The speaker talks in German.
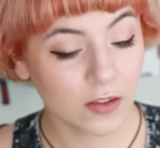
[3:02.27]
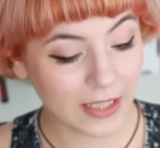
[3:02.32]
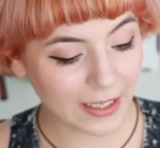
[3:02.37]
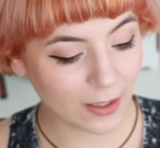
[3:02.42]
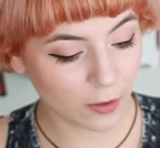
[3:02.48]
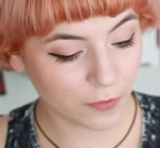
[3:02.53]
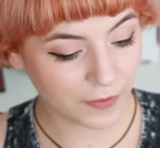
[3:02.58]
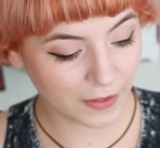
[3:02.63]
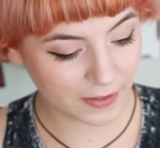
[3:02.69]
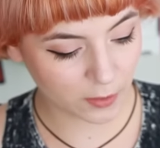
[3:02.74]
Und dann
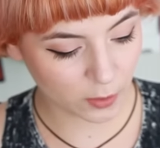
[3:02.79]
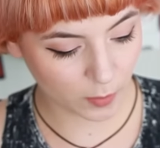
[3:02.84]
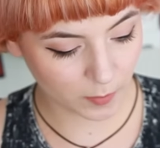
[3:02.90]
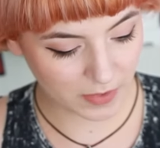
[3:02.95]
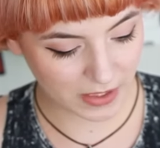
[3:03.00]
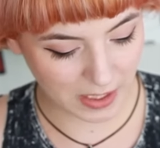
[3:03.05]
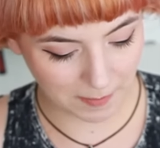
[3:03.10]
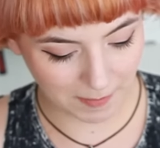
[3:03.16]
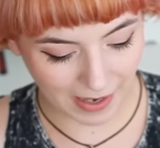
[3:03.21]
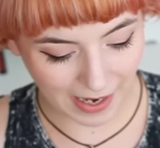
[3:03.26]
noch fix zum
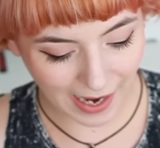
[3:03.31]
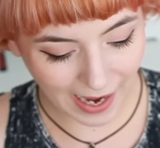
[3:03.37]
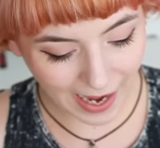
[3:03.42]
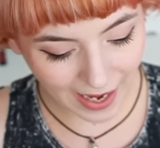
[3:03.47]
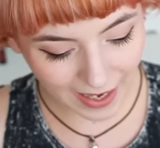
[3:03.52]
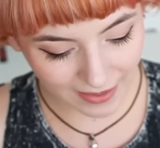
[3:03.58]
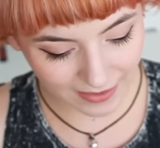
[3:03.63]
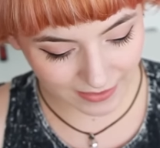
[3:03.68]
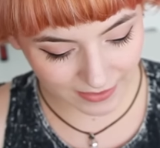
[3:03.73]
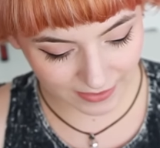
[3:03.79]
Thema
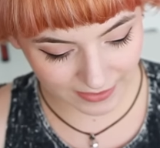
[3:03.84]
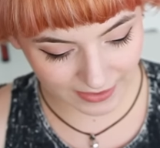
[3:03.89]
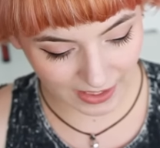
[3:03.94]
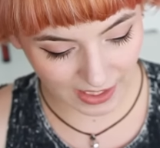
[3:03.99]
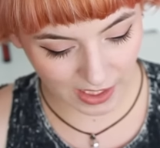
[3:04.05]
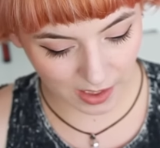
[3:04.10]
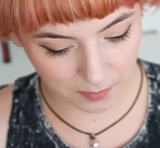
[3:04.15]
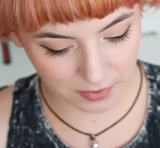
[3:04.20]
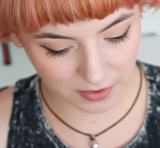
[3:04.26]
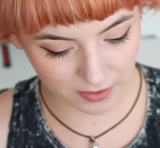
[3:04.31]
Haare. Ich
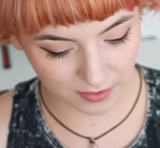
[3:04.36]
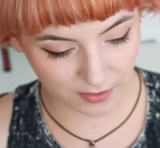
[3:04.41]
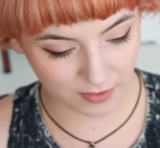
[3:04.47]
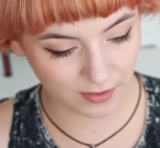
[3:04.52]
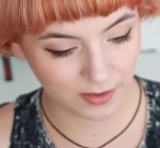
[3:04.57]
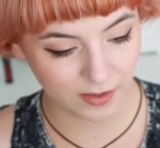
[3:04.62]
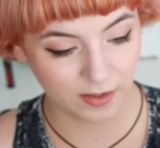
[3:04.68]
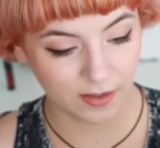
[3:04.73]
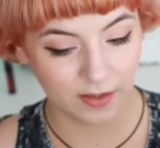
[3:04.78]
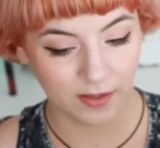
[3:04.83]
habe
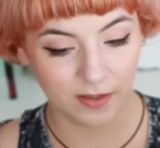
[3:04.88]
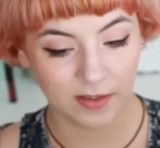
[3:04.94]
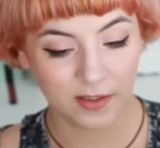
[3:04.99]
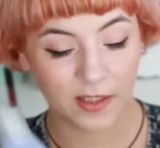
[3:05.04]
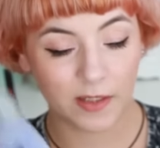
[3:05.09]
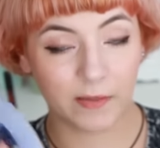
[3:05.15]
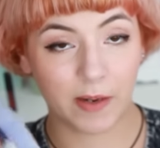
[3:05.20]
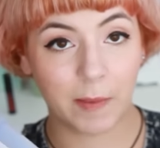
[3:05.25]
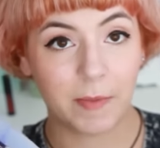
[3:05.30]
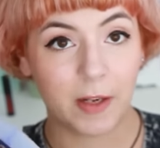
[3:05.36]
äh,
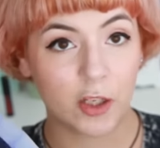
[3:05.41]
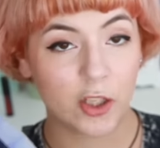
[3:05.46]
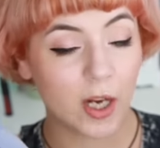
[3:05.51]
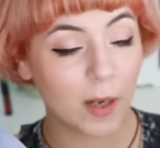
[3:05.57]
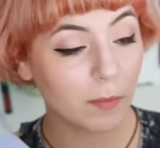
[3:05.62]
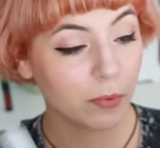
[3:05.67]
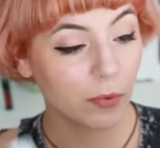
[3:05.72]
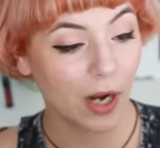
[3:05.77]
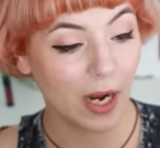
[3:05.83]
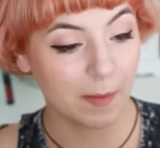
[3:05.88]
zweimal
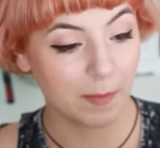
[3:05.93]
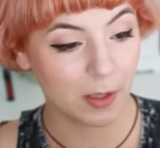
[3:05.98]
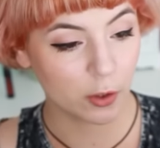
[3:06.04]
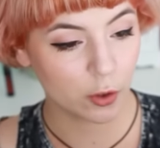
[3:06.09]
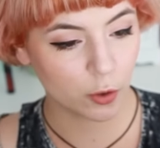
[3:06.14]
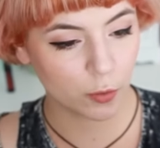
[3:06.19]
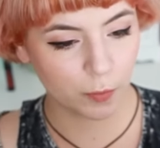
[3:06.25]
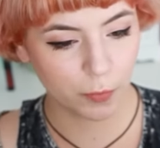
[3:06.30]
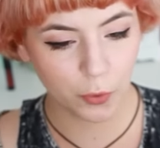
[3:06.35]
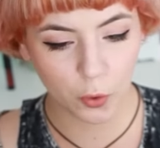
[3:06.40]
Shampoo, einmal
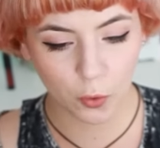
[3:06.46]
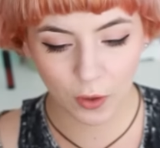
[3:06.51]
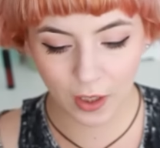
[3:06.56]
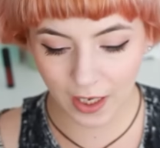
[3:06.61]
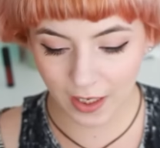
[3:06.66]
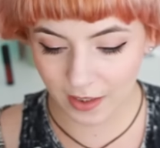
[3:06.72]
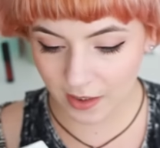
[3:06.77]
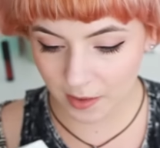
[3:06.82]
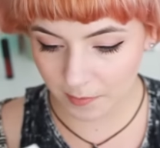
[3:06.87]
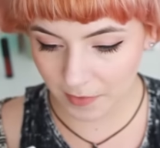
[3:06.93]
Spülung
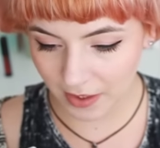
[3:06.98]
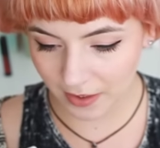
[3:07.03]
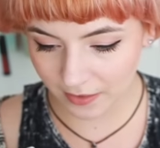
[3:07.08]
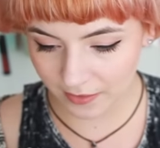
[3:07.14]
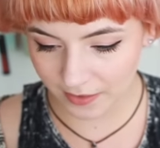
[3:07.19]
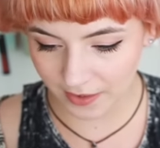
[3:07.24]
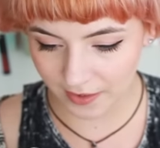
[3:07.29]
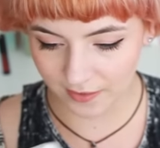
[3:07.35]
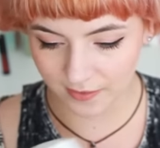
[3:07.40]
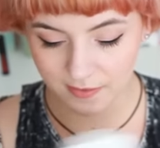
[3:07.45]
alle
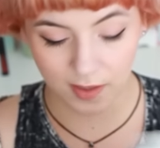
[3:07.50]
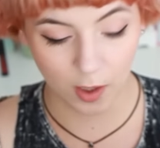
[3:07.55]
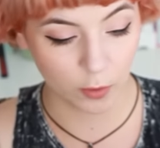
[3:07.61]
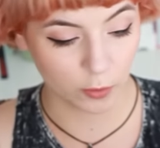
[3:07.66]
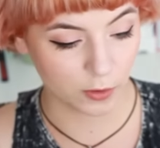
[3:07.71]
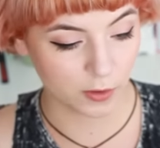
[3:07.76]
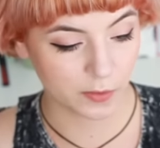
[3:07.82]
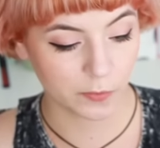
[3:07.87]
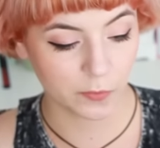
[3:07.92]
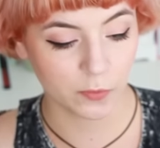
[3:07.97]
gemacht. Ne, das ist auch
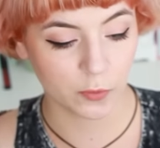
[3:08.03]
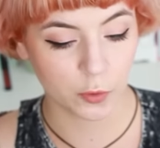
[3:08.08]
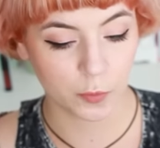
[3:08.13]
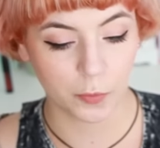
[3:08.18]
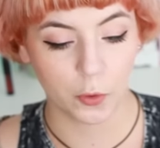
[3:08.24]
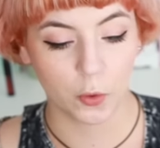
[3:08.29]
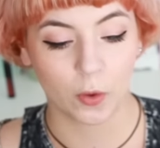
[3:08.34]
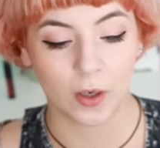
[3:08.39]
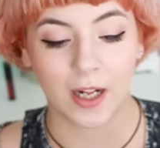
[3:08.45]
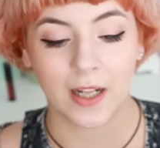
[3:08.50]
eine
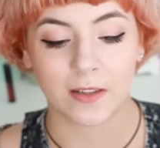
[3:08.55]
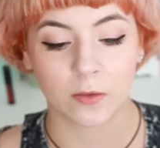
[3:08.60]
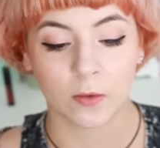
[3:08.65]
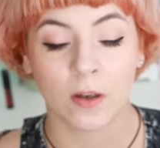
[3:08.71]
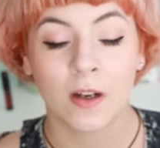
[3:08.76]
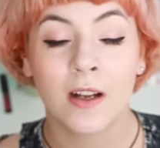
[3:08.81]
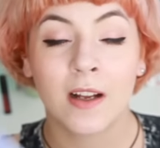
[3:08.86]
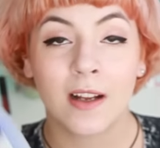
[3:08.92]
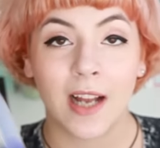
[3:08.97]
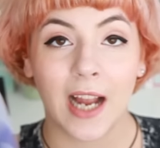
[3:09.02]
Spülung.
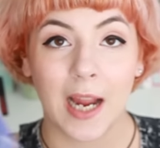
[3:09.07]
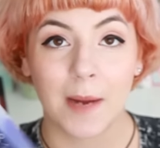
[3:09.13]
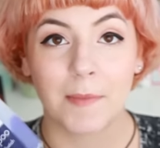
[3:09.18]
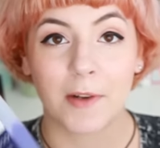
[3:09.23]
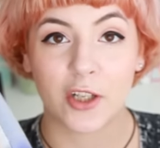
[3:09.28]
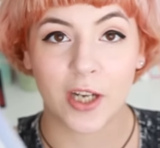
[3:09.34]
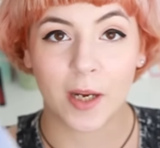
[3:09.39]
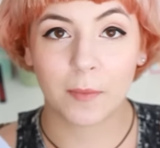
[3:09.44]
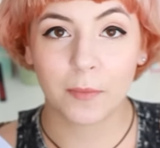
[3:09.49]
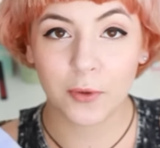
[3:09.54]
Also
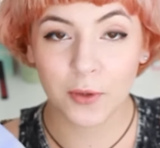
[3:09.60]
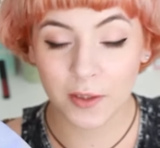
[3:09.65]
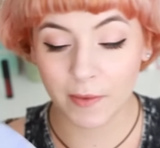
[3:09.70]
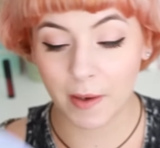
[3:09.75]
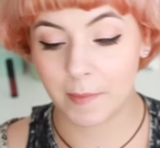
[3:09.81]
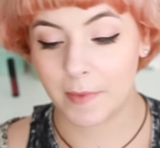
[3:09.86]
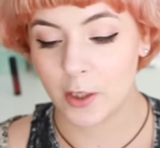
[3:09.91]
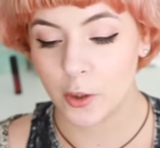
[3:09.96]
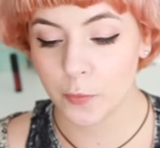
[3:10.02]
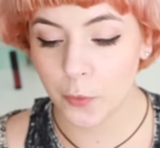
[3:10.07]
einmal Shampoo,
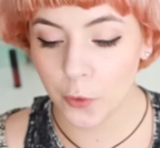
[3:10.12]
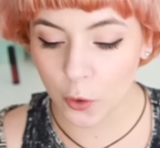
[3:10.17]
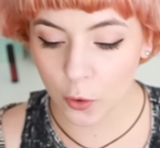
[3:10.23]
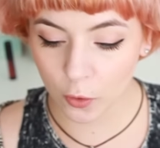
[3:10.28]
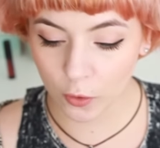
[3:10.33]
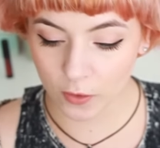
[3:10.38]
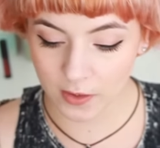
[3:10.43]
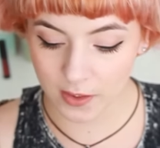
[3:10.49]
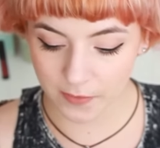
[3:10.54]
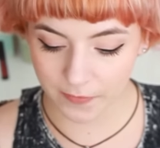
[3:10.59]
zweimal
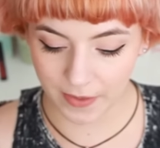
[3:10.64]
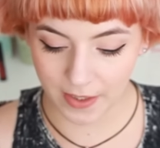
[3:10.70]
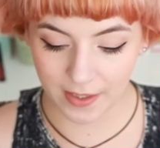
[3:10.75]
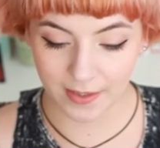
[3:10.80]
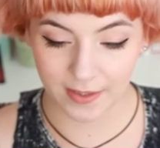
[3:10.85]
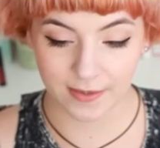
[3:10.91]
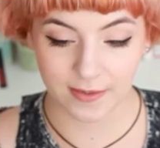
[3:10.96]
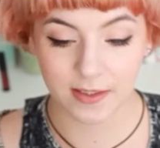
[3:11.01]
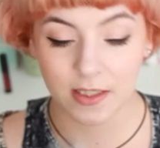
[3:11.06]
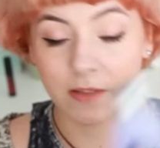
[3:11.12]
Spülung. Und zwar
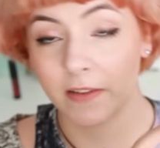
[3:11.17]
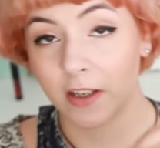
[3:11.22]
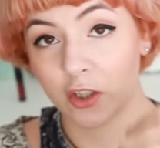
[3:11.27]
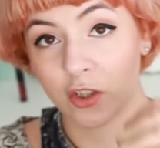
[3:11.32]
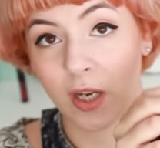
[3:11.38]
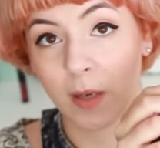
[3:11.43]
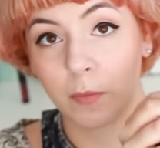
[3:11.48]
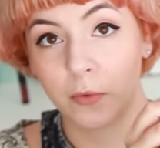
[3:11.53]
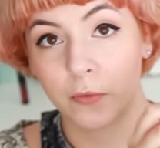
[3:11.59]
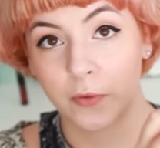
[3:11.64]
das
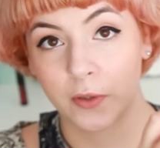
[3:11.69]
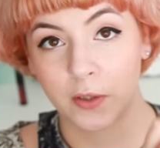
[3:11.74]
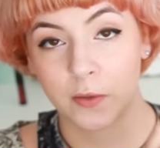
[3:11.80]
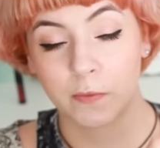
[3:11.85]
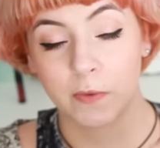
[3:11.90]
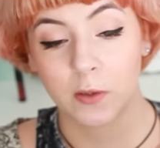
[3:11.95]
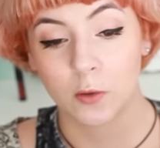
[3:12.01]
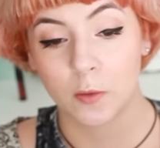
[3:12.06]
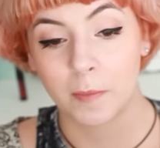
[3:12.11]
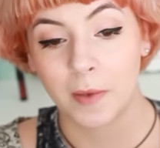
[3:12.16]
Silber-Shampoo von
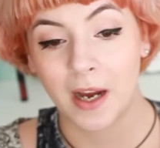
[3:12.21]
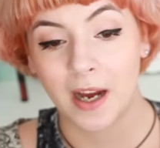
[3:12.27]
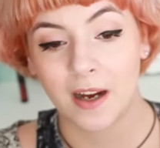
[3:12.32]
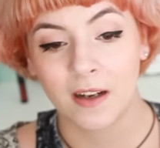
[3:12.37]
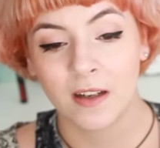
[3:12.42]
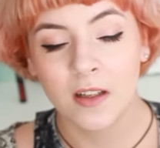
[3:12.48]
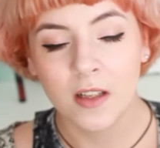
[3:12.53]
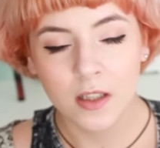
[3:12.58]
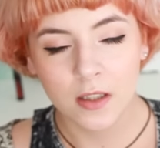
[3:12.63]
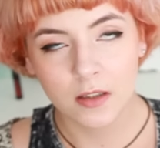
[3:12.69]
Swiss
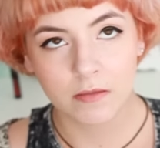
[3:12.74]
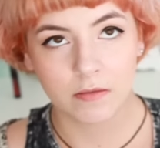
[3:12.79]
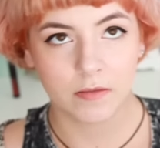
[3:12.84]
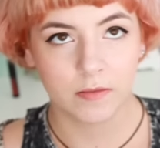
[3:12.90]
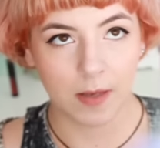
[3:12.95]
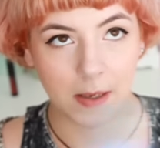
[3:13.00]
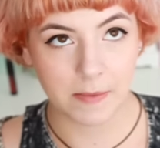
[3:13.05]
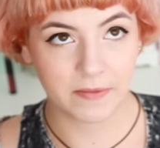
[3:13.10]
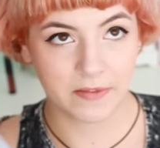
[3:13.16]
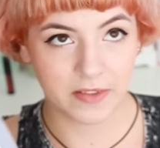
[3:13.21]
Opar.
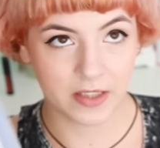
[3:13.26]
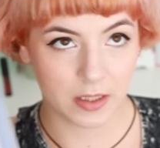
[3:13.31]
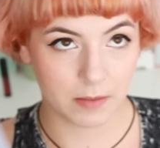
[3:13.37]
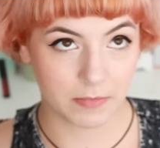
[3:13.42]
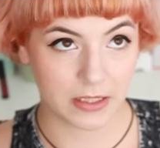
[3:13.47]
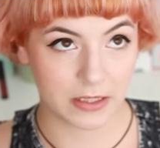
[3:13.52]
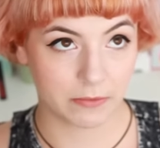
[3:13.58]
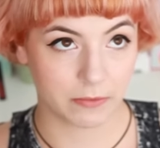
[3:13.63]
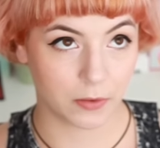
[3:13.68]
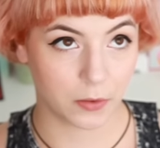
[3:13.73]
Wobei wir wieder
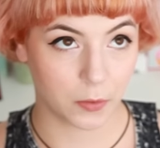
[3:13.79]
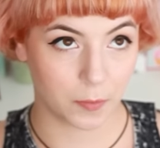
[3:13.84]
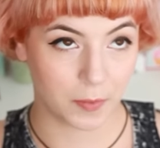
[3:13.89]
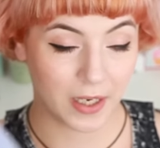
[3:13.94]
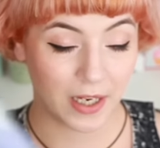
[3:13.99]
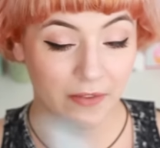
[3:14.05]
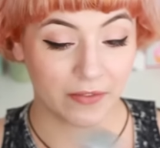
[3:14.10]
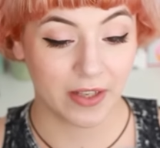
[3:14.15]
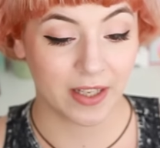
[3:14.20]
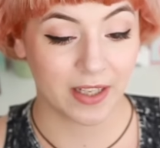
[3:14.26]
bei Swiss
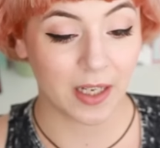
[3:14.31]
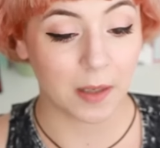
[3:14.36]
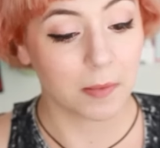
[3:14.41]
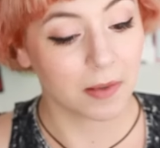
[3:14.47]
Opar wären.